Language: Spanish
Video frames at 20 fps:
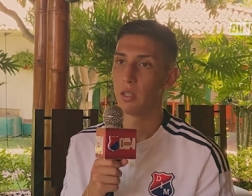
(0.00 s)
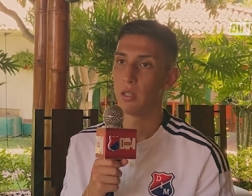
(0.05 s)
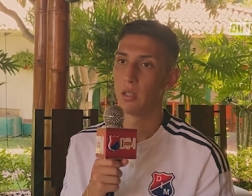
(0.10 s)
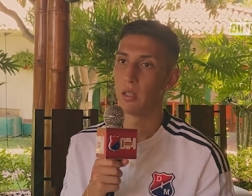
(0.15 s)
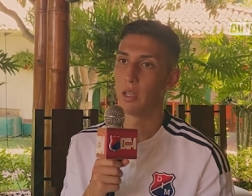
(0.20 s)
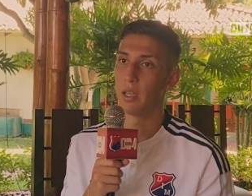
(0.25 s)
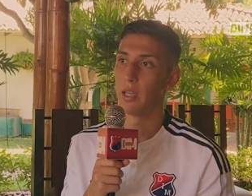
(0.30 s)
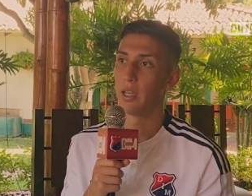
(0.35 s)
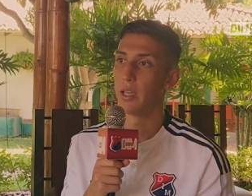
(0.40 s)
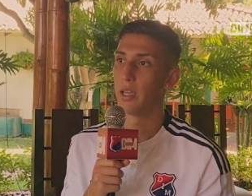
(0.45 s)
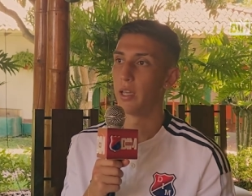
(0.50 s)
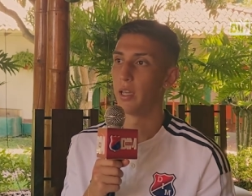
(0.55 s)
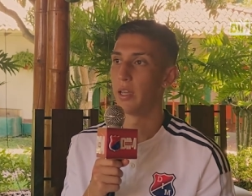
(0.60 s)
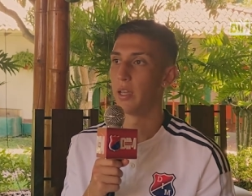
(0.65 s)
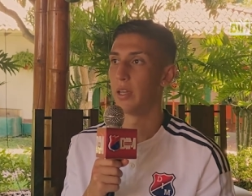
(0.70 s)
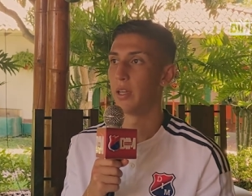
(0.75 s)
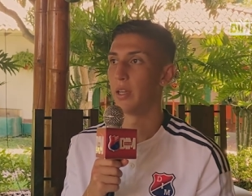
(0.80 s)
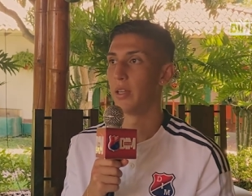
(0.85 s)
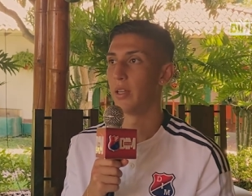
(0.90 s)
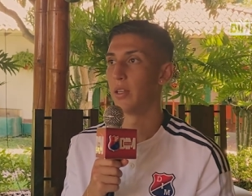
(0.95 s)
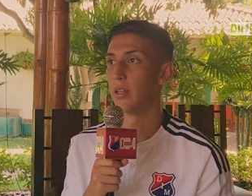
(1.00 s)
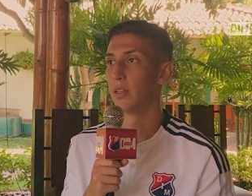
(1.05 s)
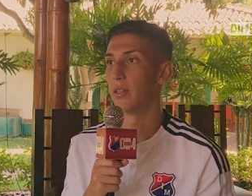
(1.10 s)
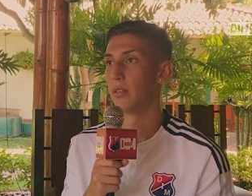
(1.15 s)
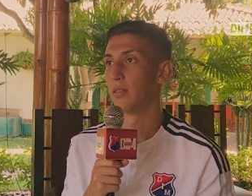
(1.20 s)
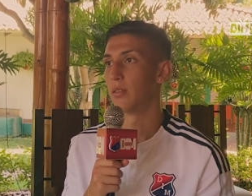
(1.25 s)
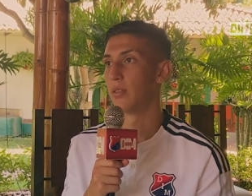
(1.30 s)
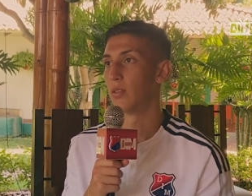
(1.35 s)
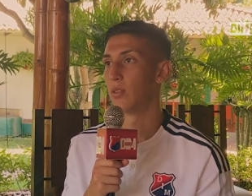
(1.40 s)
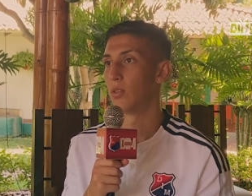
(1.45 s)
eh,
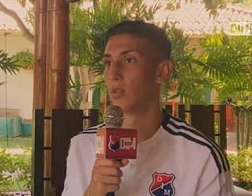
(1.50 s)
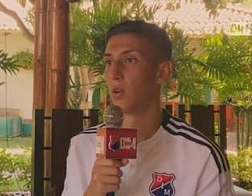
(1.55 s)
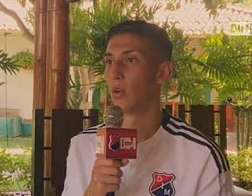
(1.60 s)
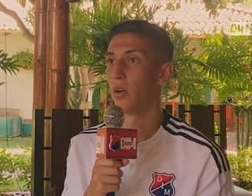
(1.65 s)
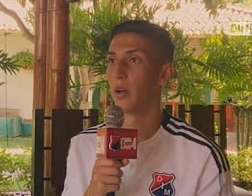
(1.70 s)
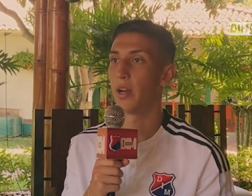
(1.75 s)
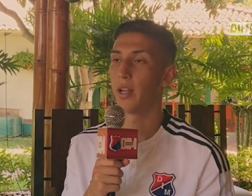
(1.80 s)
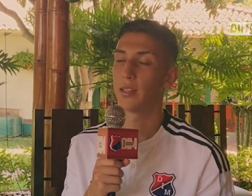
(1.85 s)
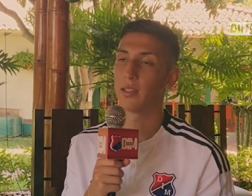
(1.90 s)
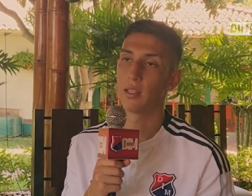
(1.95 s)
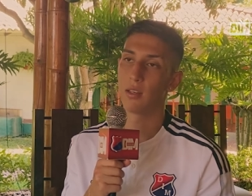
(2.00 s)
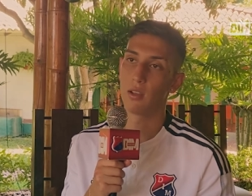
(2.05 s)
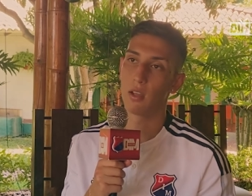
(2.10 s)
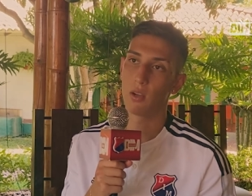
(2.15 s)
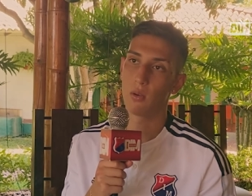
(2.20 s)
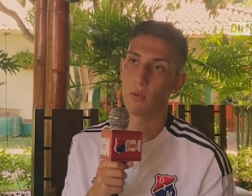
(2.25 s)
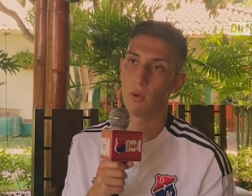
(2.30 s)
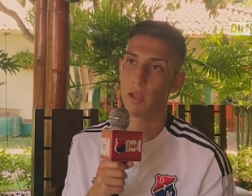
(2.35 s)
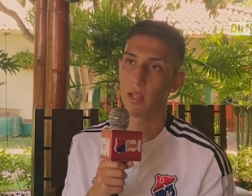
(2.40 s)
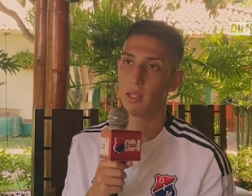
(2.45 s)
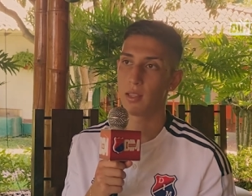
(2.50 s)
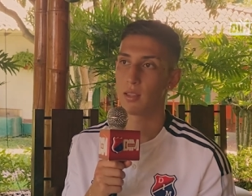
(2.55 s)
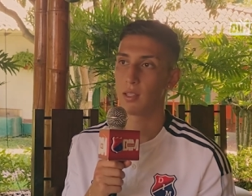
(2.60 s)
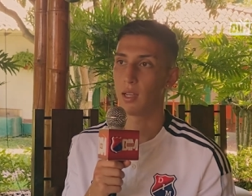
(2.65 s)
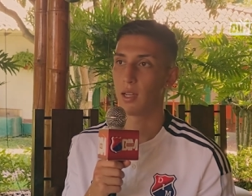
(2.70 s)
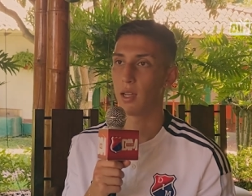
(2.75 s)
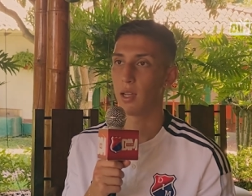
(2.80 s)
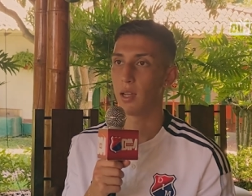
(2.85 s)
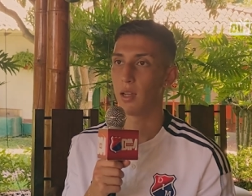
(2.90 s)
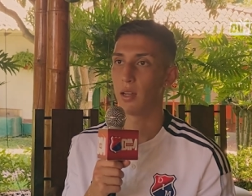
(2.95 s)
no era tenido en
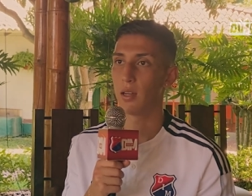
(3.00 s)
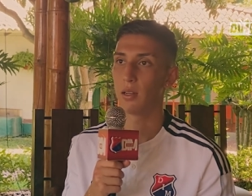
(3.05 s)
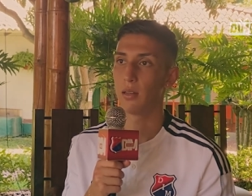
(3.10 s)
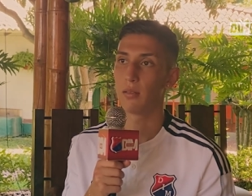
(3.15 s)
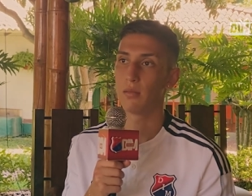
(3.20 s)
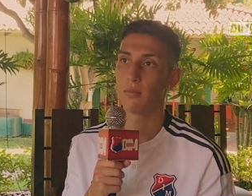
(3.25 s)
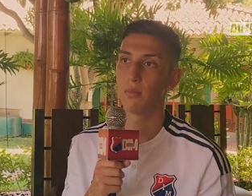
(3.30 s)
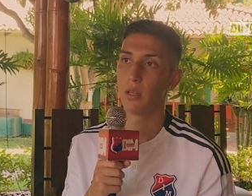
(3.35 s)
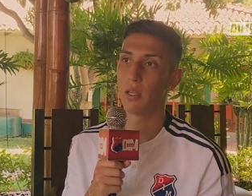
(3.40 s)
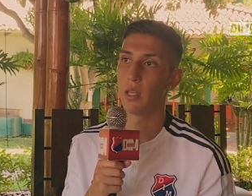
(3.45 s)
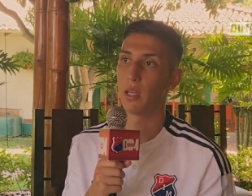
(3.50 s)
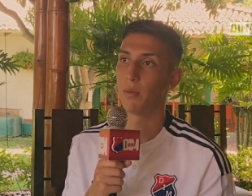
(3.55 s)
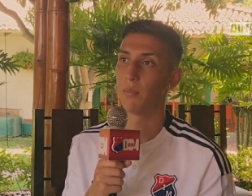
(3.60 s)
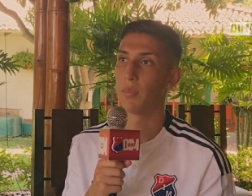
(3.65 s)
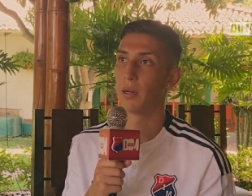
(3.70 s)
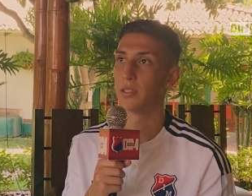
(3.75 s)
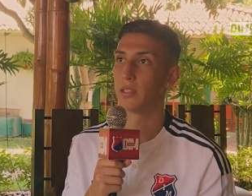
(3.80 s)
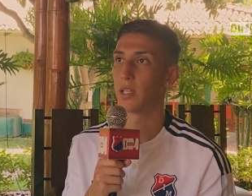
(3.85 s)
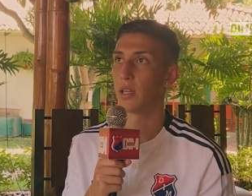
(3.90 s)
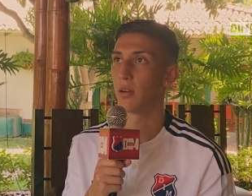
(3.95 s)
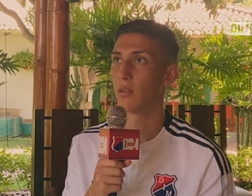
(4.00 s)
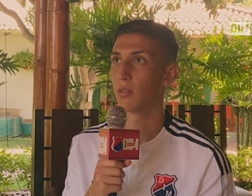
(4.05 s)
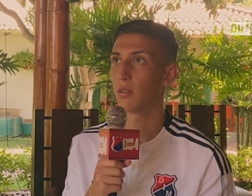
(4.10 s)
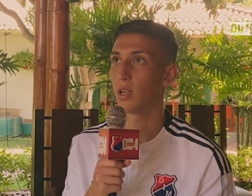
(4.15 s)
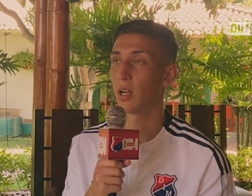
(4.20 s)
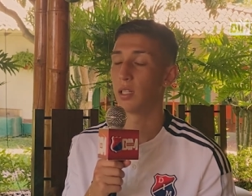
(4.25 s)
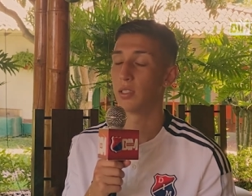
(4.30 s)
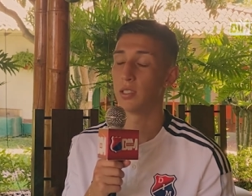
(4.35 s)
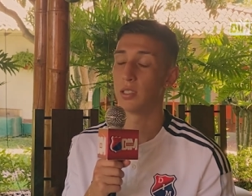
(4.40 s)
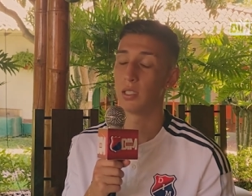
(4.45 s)
cuenta, eh, pasaron
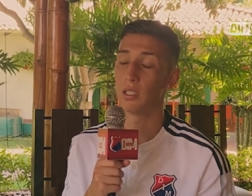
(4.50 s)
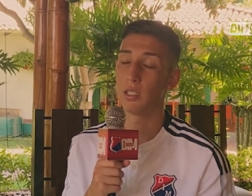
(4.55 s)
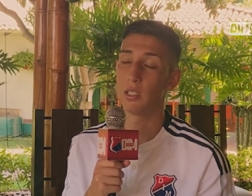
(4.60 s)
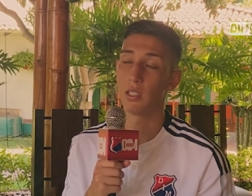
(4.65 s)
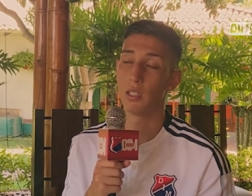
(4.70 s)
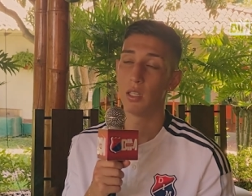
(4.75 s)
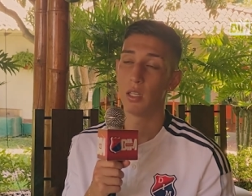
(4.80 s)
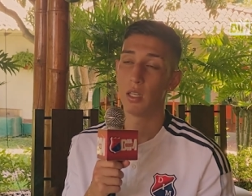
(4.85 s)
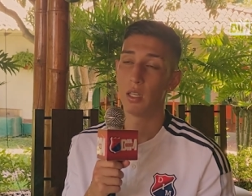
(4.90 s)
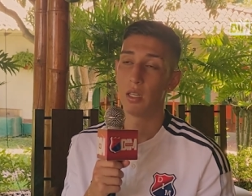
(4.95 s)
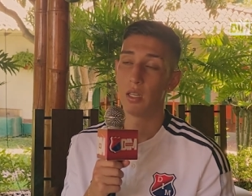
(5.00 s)
casi